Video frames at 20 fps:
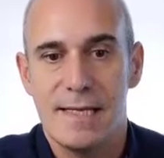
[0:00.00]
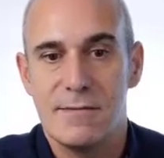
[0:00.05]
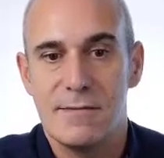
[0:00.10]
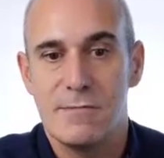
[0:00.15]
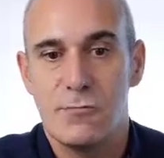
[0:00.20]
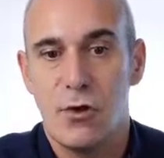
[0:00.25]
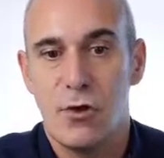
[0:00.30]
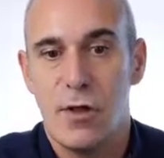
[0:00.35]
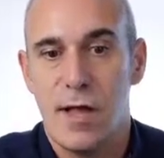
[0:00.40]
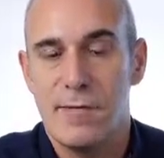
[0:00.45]

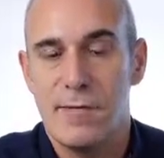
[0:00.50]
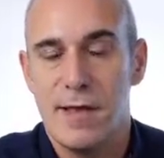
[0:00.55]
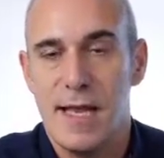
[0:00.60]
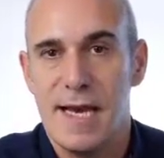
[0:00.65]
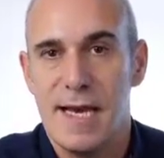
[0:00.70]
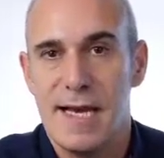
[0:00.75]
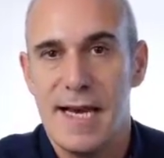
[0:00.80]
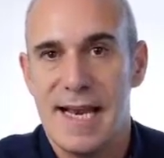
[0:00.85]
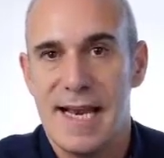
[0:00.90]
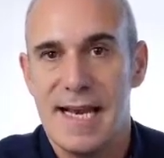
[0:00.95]

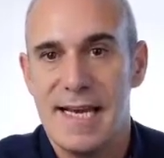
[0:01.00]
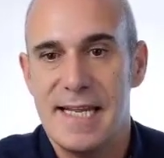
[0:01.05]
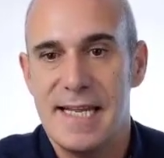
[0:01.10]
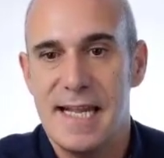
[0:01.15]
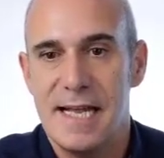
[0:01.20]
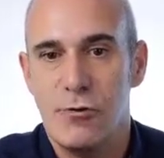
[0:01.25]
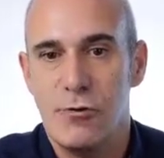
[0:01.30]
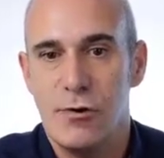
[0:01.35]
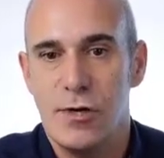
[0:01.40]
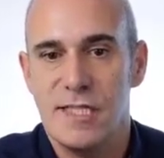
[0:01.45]
todavía la
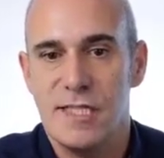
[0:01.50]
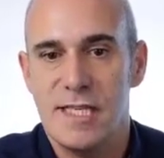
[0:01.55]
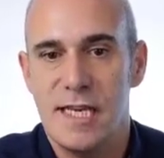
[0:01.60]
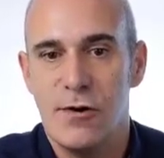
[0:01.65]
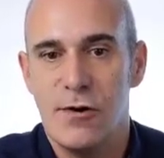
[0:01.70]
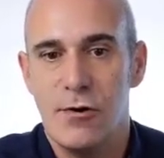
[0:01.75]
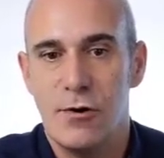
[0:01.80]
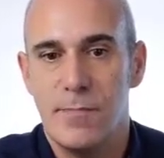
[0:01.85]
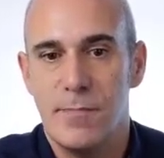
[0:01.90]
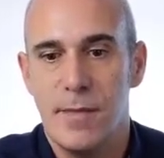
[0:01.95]
calidad no es
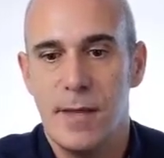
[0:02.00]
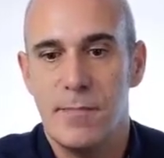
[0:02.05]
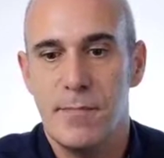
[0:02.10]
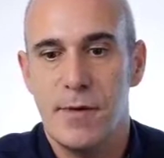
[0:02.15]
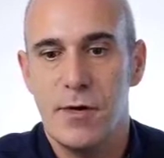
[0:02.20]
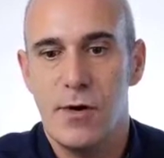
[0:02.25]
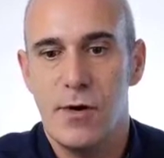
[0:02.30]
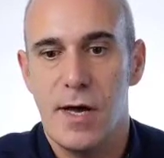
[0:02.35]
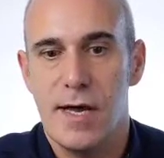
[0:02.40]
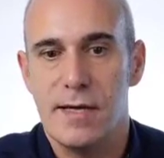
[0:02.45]
enorme,
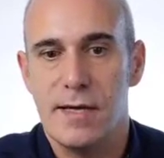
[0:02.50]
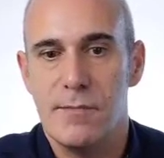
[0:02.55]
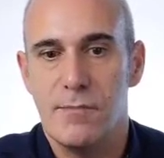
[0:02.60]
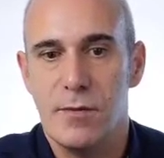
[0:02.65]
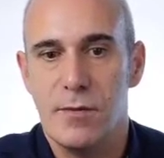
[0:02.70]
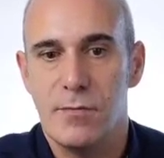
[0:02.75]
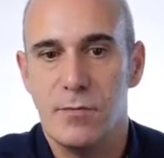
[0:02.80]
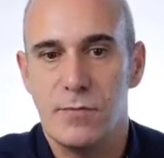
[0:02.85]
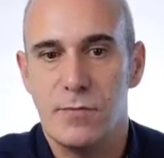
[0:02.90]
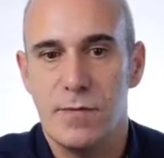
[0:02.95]
pero aquí
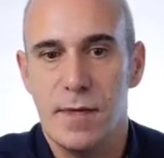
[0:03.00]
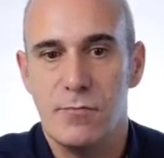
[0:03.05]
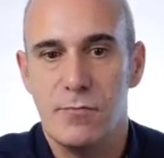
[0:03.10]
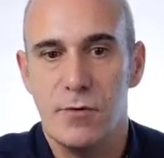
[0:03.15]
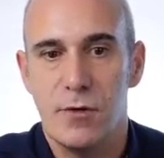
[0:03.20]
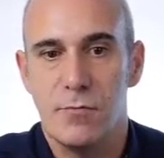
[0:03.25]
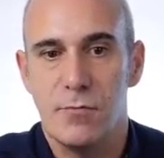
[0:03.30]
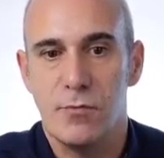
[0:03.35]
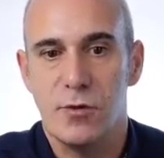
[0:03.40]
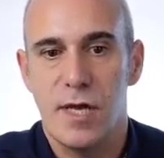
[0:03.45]
podemos ver,
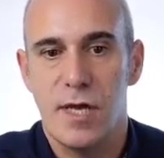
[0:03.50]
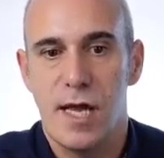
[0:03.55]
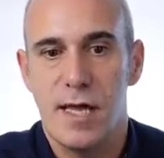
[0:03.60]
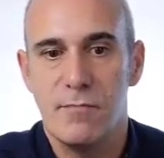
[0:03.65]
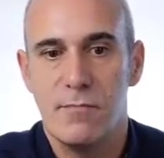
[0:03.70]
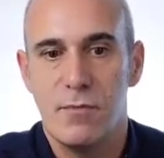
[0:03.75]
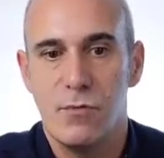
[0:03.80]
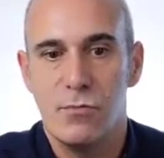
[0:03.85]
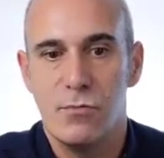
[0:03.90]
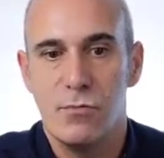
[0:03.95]
bueno, pues
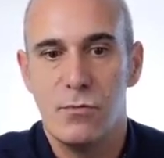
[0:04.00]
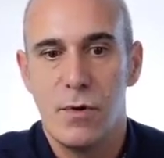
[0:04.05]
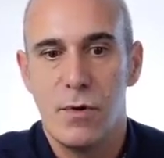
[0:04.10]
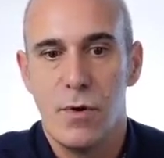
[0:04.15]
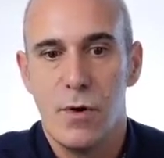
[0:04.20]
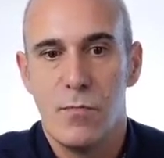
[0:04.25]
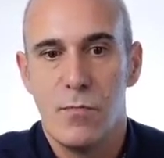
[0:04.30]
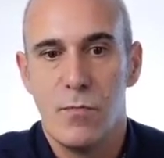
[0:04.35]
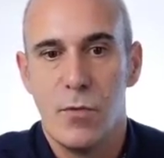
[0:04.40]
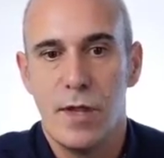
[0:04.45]
hazme un
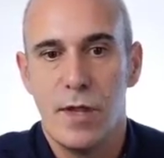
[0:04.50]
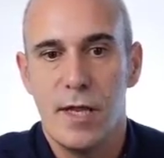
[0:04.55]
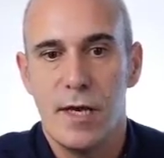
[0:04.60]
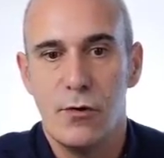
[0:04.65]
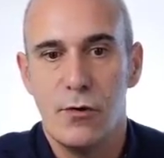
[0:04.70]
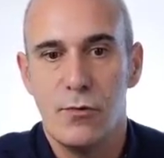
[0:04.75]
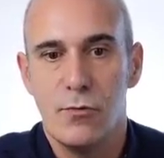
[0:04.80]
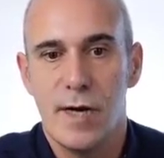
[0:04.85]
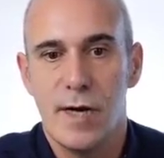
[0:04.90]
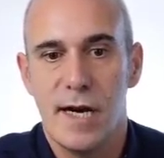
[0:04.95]

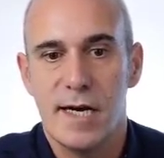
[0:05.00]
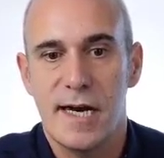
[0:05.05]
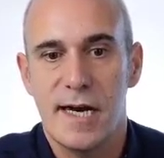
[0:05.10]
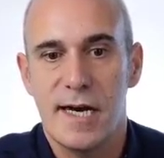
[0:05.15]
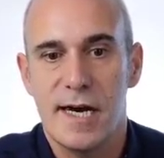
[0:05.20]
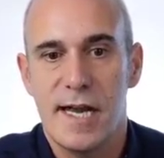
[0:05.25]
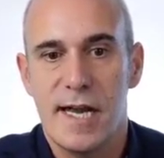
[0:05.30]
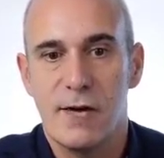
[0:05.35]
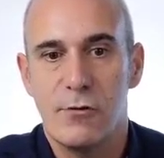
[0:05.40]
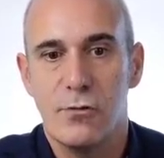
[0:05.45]
modelo de una
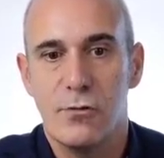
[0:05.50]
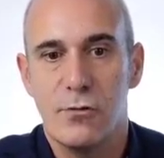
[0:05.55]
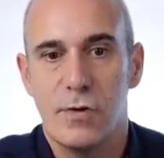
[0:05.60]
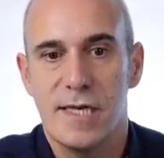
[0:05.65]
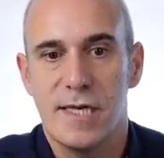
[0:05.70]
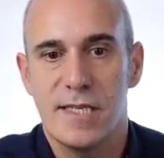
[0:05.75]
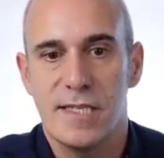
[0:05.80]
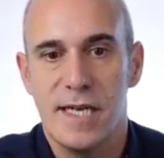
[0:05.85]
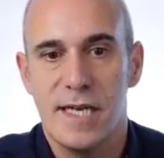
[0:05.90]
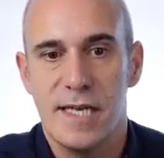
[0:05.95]
rana con un
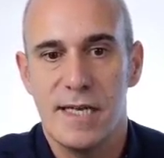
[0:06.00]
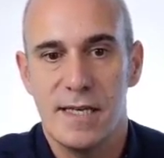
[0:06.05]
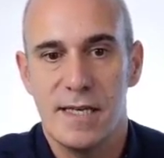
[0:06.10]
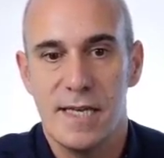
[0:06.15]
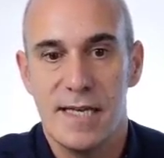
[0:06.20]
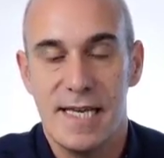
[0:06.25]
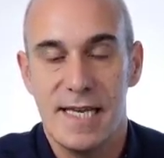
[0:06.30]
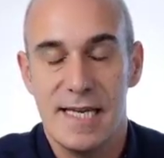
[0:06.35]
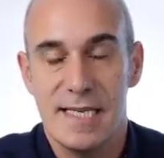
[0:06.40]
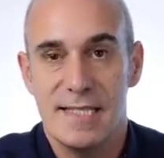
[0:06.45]

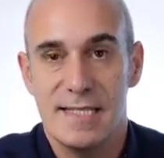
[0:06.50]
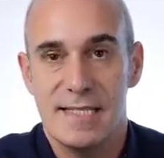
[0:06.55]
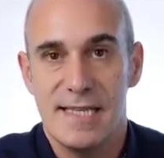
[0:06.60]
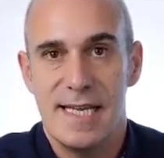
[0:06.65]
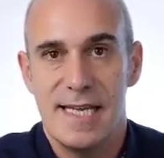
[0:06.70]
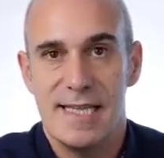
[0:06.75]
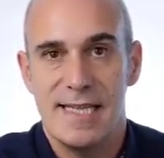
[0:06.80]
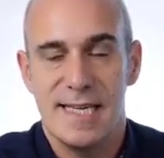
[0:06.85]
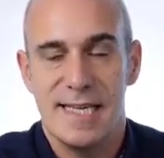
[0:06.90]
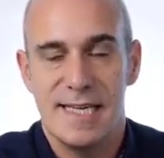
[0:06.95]
jersey y es
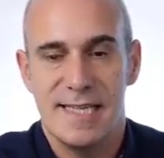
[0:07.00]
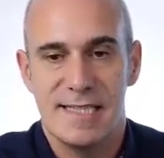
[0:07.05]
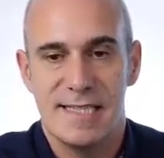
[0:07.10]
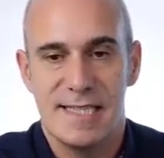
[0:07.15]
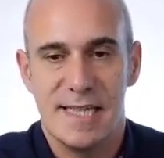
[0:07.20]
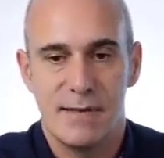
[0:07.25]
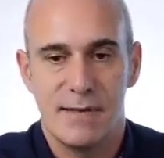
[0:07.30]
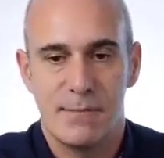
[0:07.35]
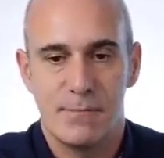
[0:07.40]
en 3D.